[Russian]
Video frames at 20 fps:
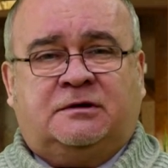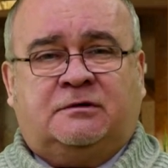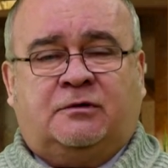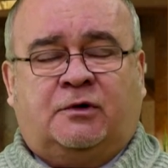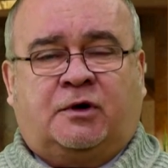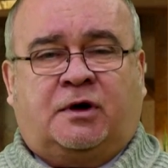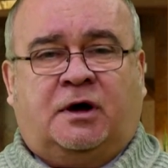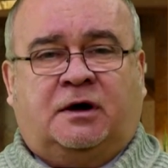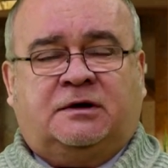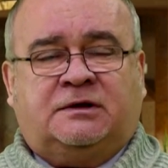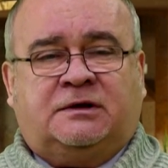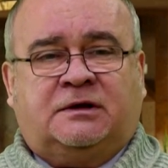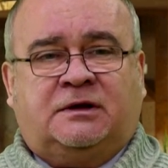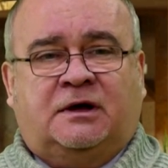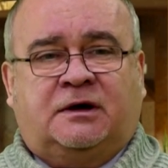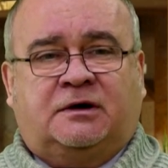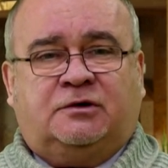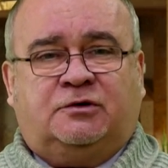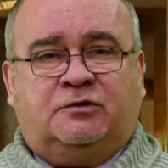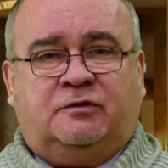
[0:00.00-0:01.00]
Говорю, как это
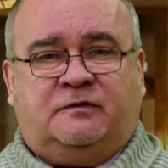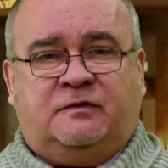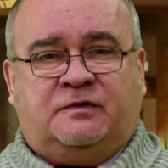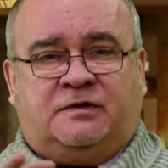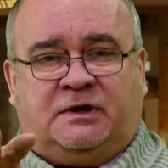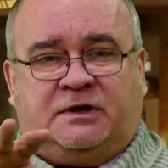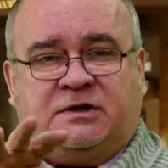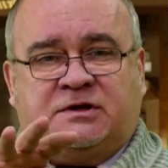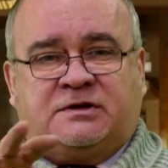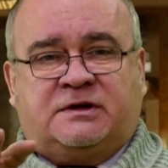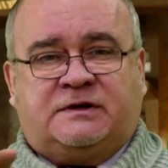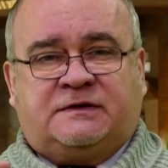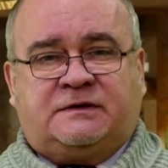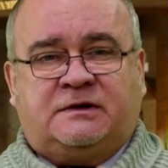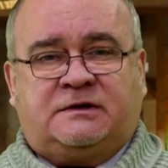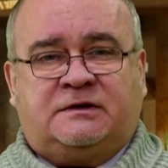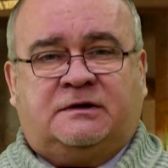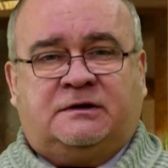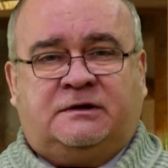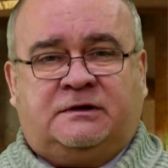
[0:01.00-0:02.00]
так? Ну вот вы всякие жесты
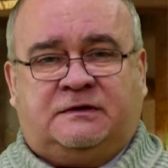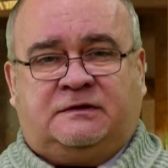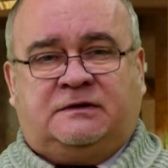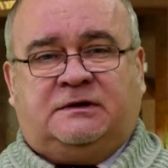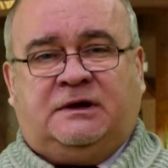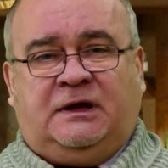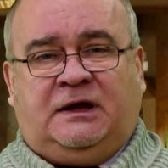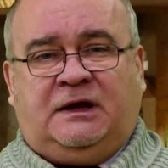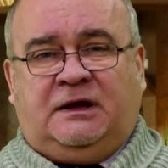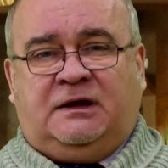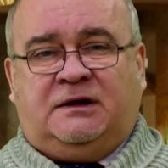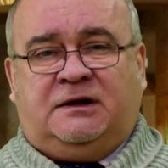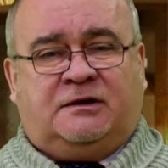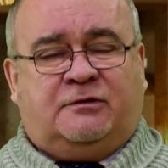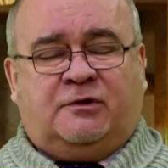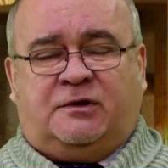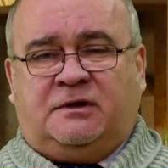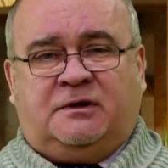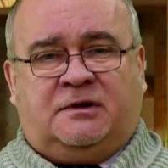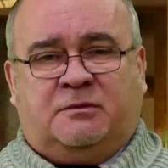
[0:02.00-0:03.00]
делаете. Нет,
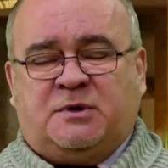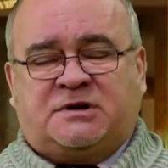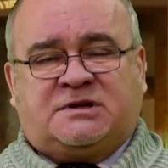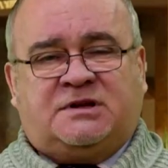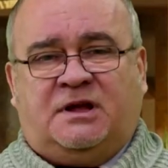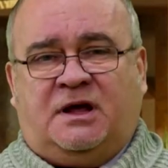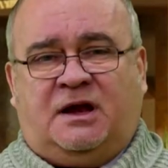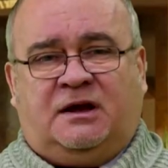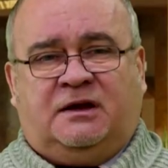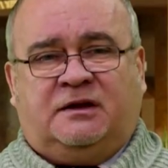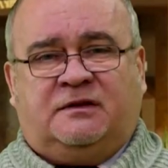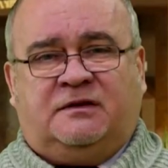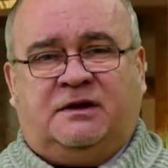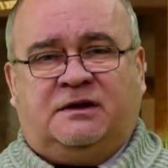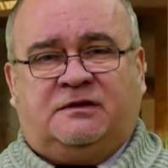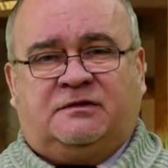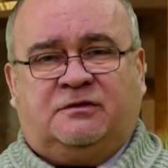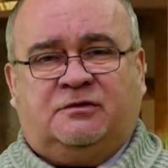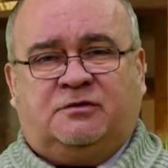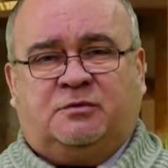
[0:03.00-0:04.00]
говорю, я не машинально
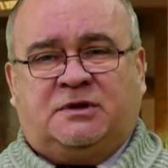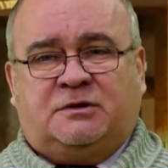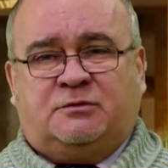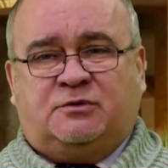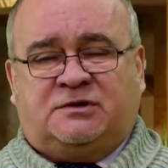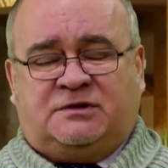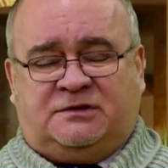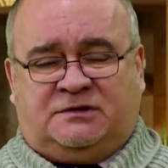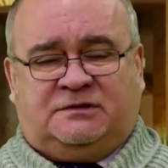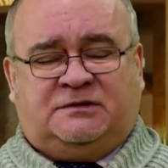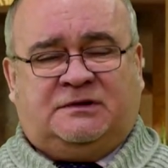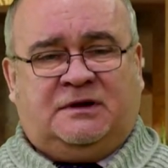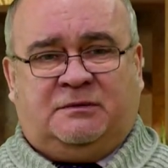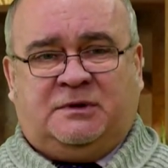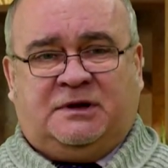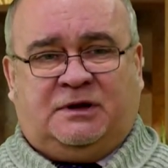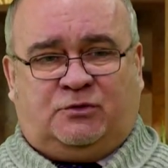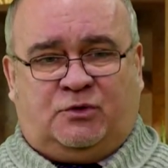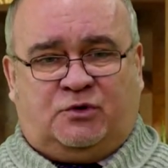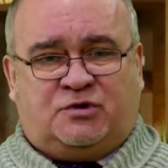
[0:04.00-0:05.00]
действую, потому что для
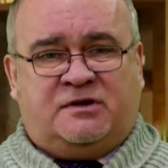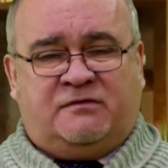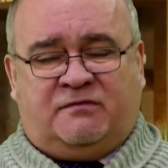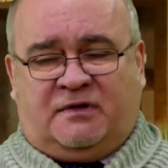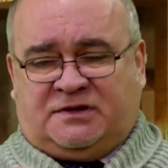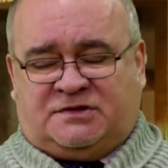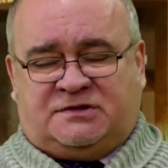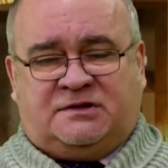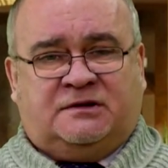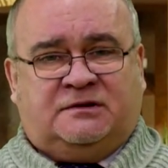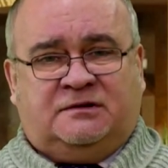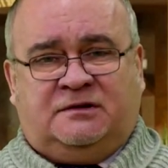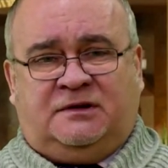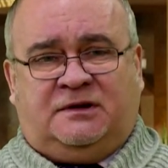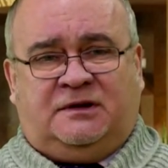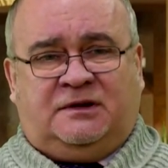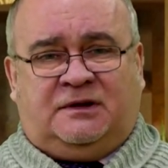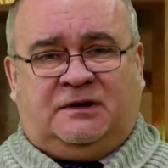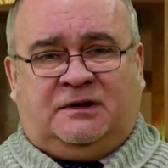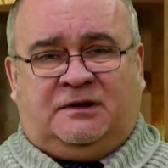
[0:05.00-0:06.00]
меня это очень важно.
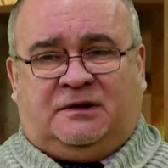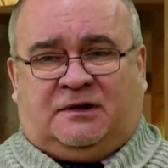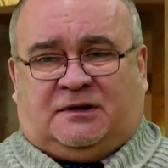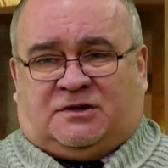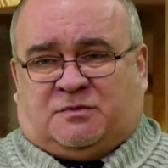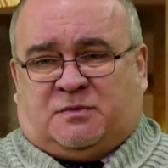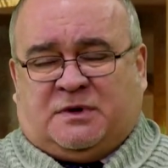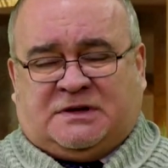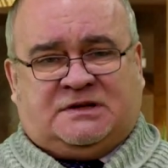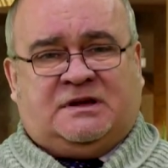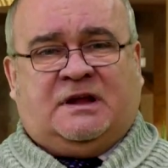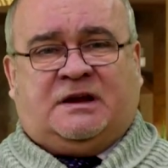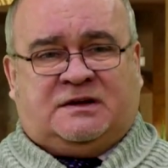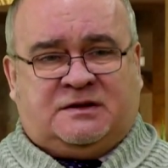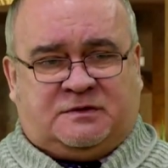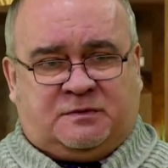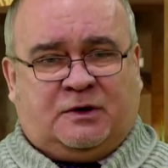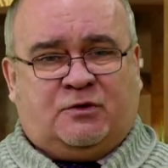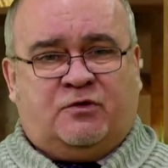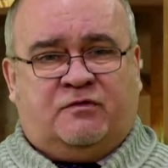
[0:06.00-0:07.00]
Я даже мысль, наверное,
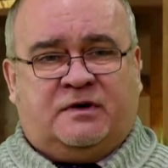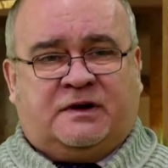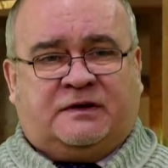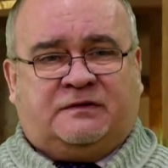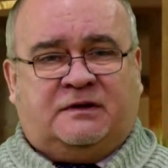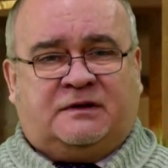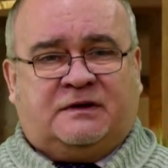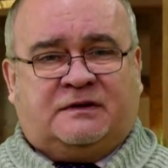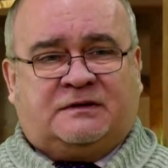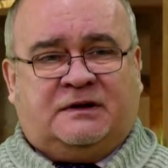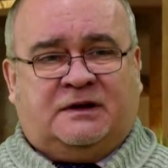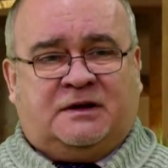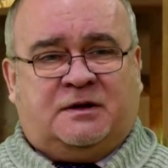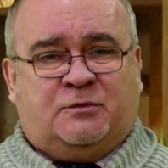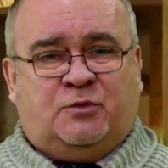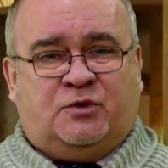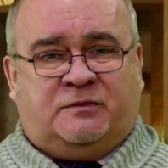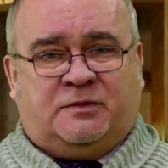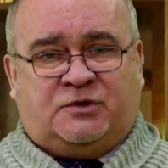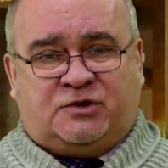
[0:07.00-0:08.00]
не смогу выразить, если она не
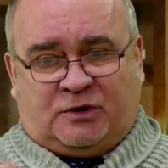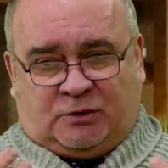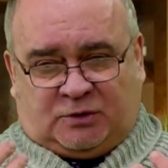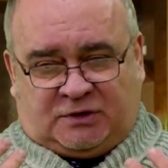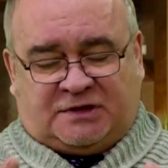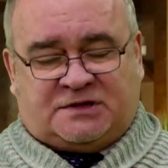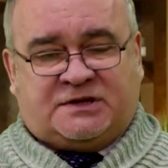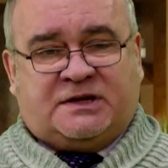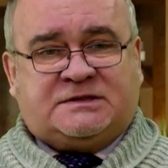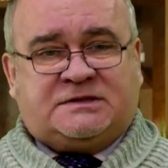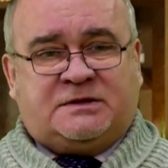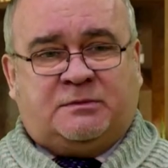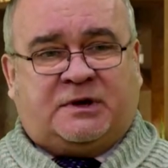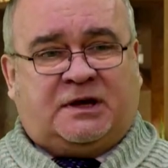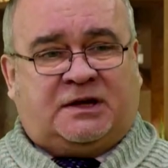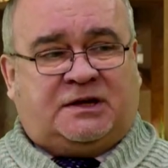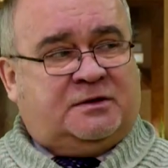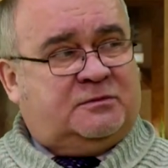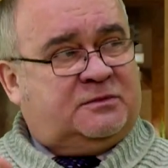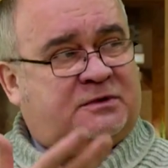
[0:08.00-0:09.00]
будет в чем-то жестом
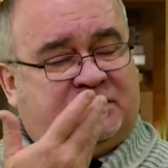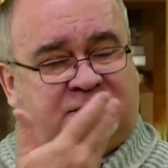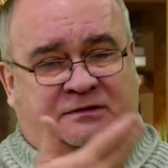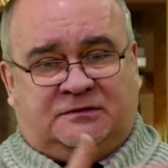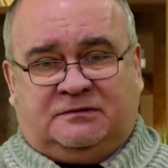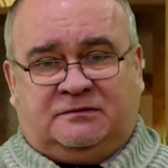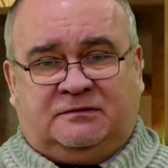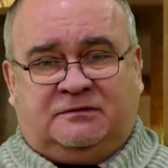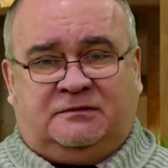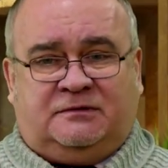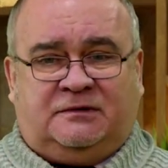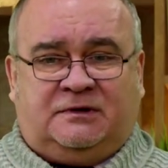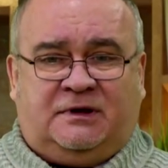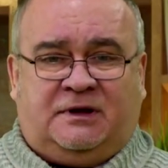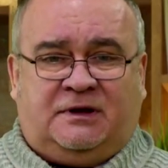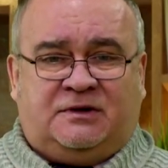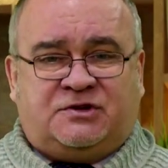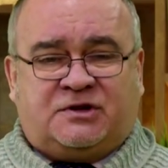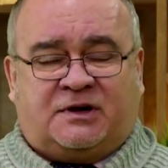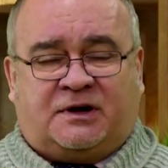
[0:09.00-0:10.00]
каким-то,
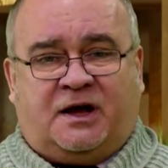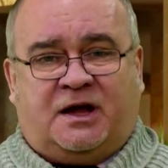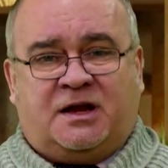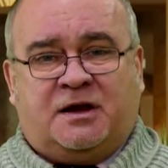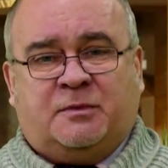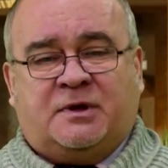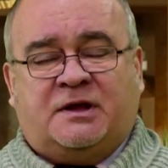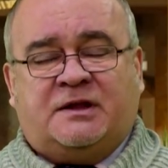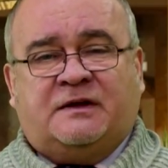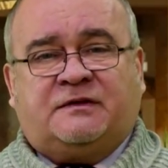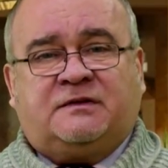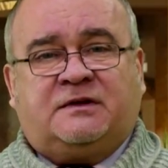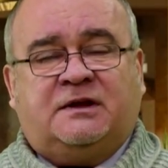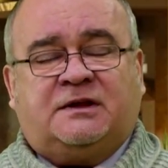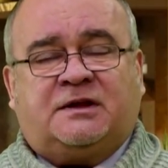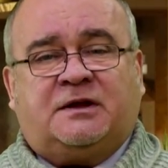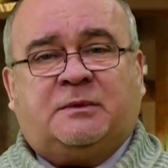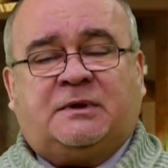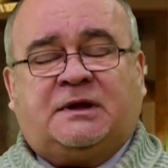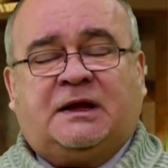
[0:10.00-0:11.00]
черканием на доске
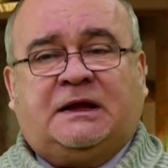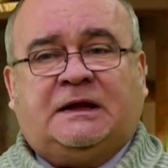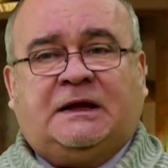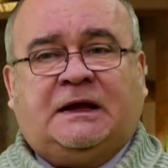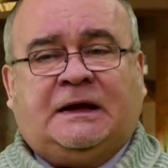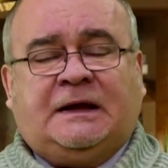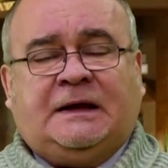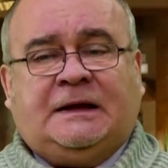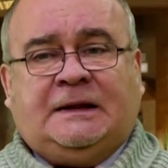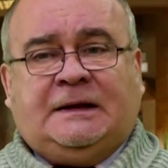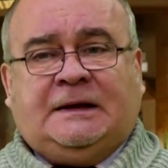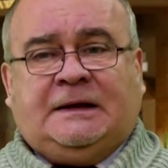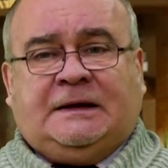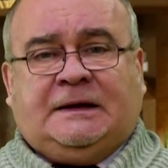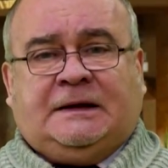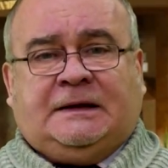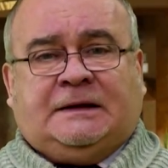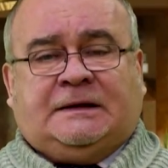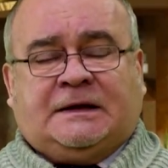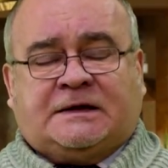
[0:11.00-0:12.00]
там и так далее.
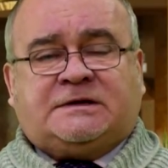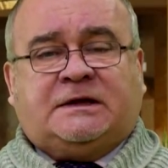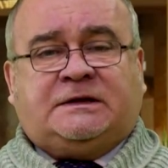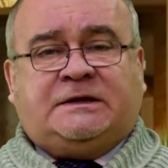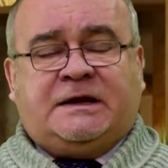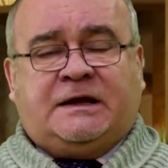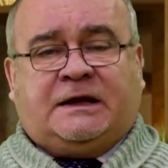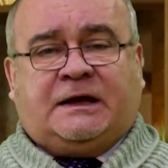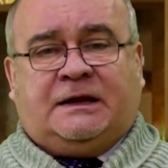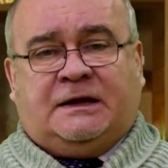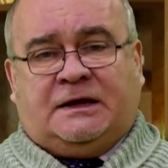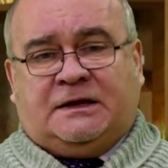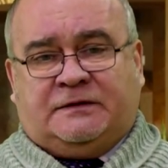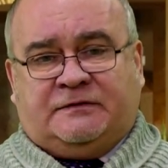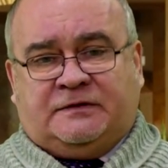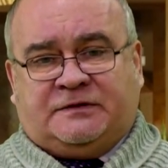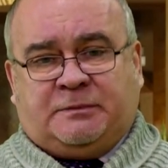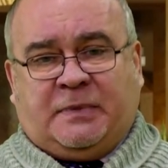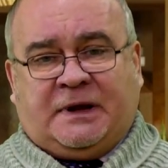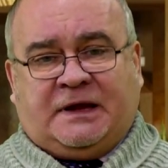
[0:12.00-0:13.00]
Так что три канала
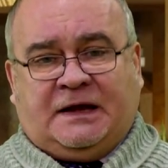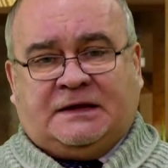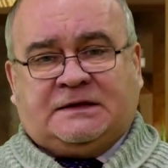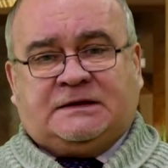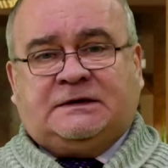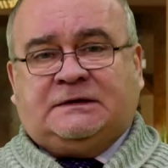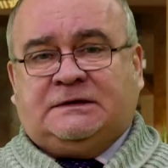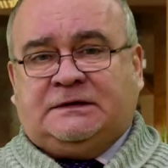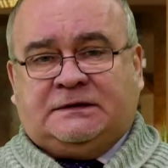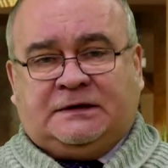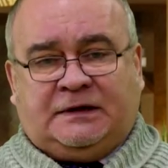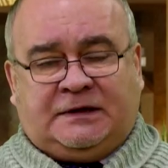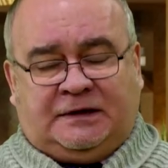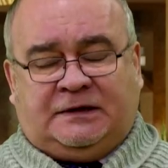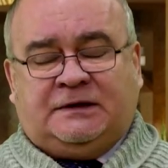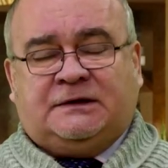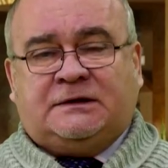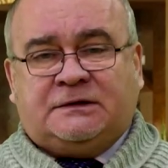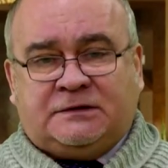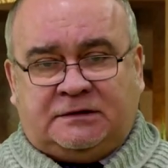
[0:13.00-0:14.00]
восприятия,
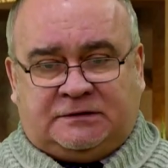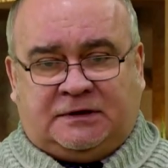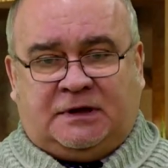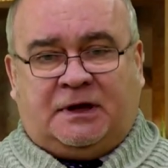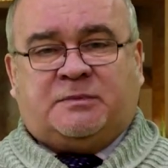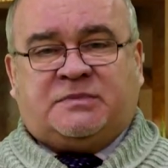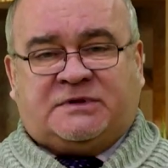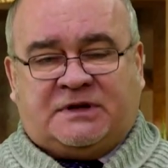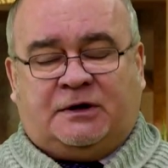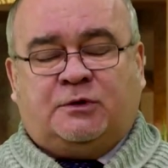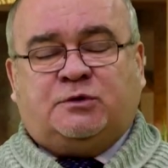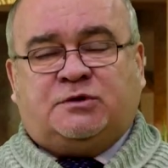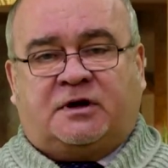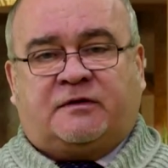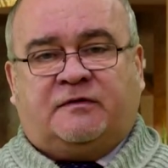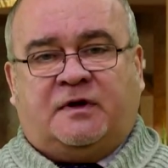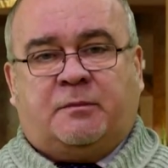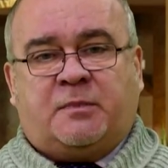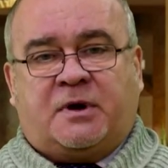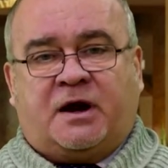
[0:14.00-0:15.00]
они абсолютно
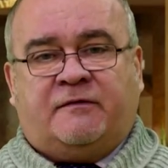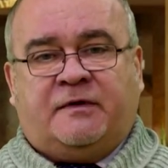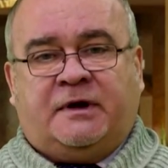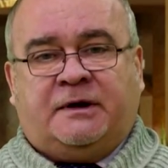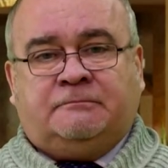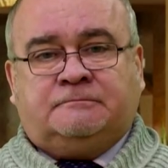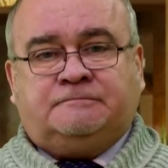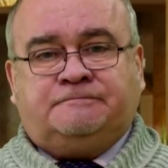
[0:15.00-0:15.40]
равноправны.